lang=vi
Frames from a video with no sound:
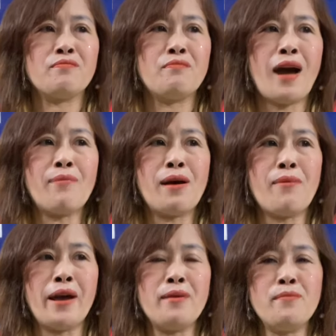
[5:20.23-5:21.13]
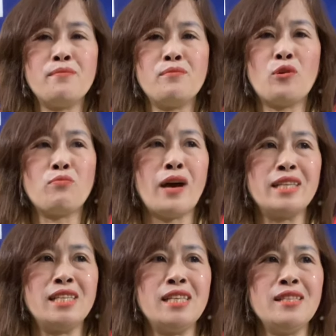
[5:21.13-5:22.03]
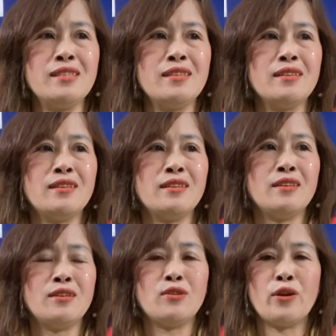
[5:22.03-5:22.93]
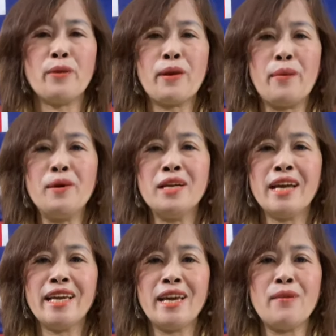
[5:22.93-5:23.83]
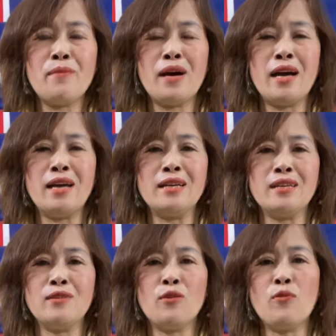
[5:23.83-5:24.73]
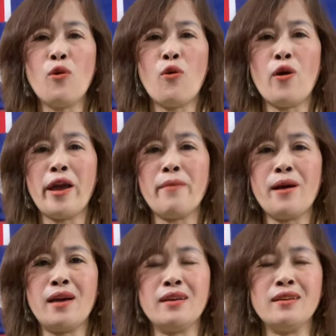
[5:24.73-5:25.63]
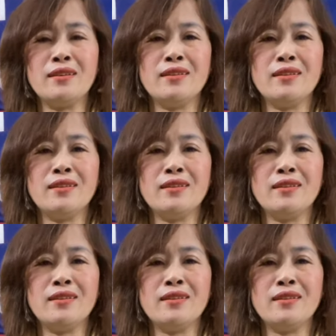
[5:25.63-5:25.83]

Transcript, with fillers: 337 139 rồi em cảm ơn anh em à, ủng hộ em ha